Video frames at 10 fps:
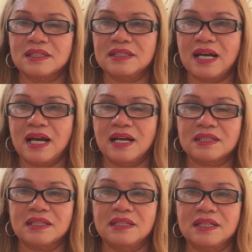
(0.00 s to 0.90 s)
chỉ ra
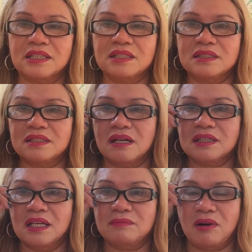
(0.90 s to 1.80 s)
chị đi ra tới từ đó chị để